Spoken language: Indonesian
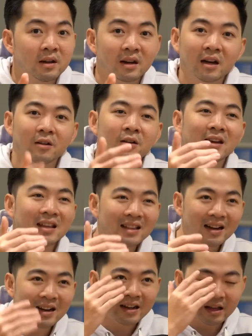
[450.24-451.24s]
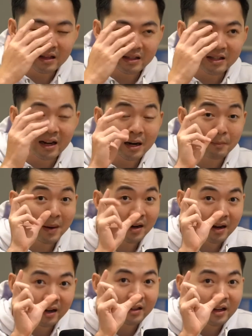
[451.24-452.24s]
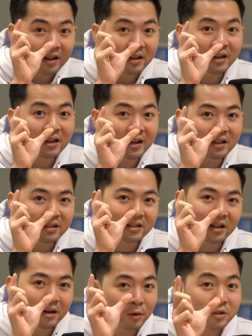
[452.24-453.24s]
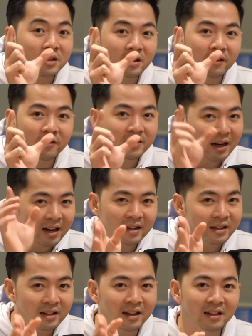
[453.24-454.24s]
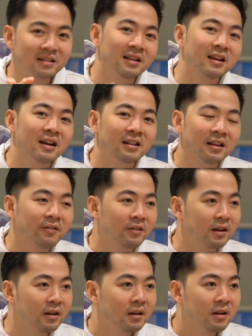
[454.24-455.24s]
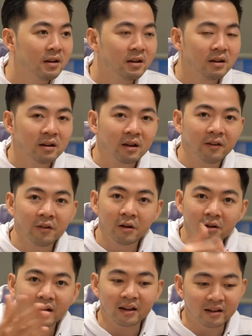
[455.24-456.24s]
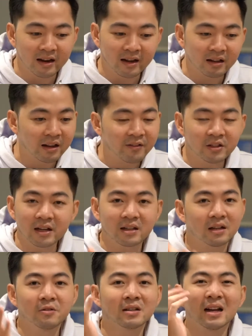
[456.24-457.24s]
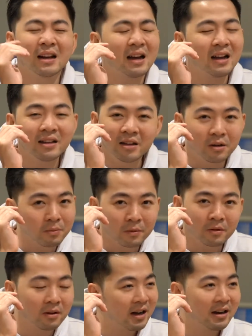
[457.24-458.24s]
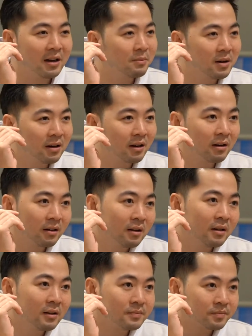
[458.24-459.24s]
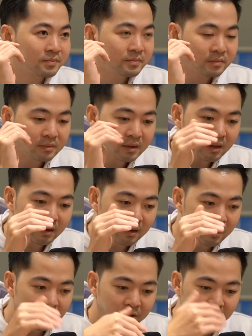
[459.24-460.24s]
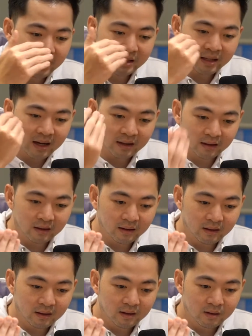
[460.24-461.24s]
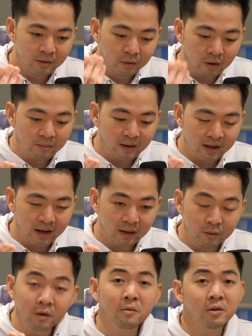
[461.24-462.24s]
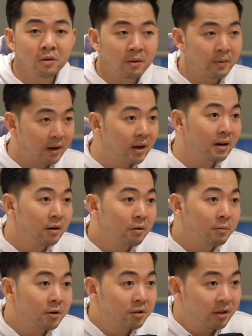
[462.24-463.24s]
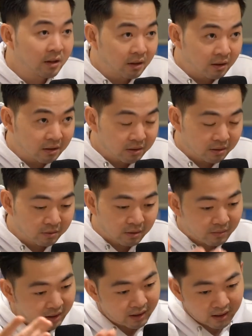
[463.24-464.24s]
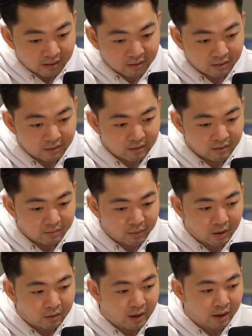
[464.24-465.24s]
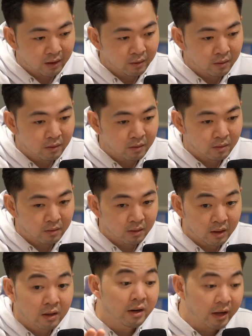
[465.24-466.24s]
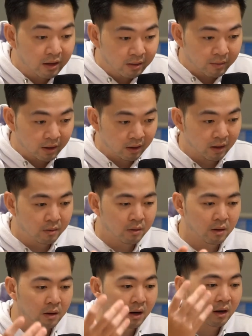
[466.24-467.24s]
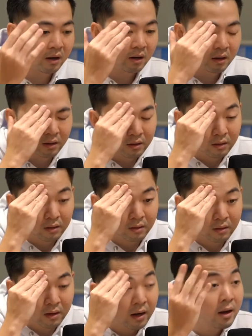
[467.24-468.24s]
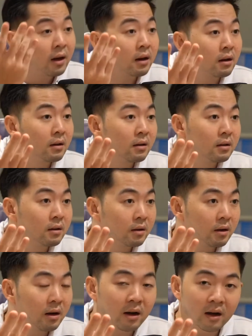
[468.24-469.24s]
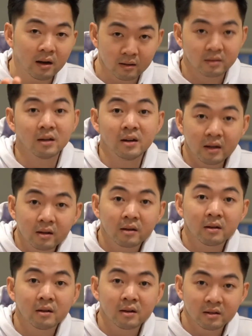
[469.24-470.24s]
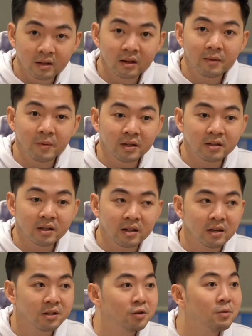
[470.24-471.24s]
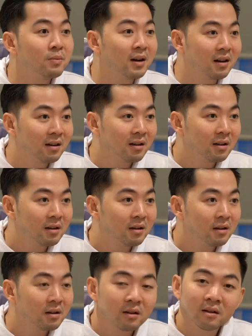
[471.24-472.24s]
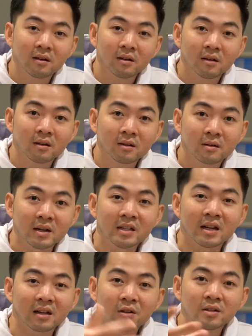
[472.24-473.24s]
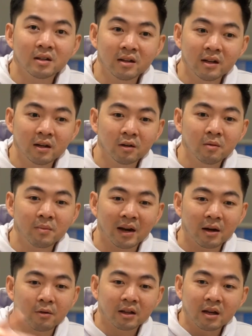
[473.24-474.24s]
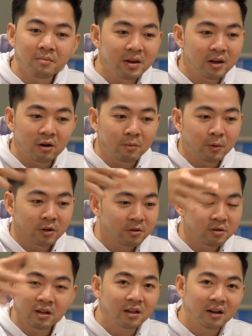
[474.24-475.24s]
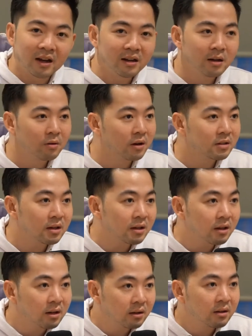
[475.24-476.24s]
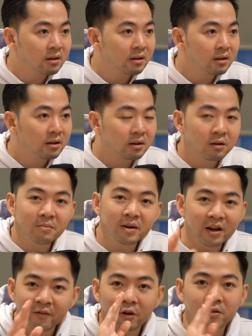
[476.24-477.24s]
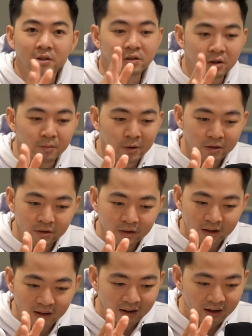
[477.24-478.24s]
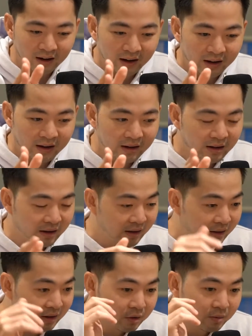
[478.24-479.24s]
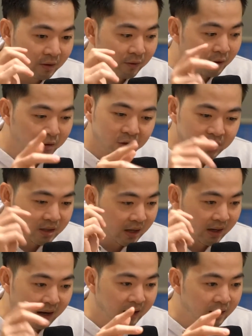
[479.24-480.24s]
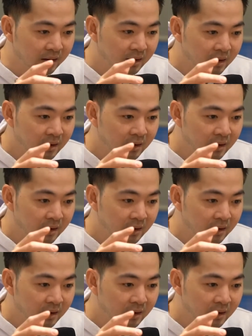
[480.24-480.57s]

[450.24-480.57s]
kalau kita ngelihat cara pandang kita nih dilihat secara positif jangan lihat negatifnya iya yeah, benar if you look at the negative side ya udah salah aja hidup lu nggak ada yang benar betul betul betul itu gue setuju cuma di saat gue melihat gue gue juga pernah ada opportunity loss hmm. gue melihat peluang itu gede di mata gue Allah gagal sedih hmm. sedih pasti sedih cuma di saat lo sedih lo melewatkan banyak opportunity lain di luar sana yeah. lo mending gitu. fokus ke opportunity yang lain ya kita coba fokus jalanin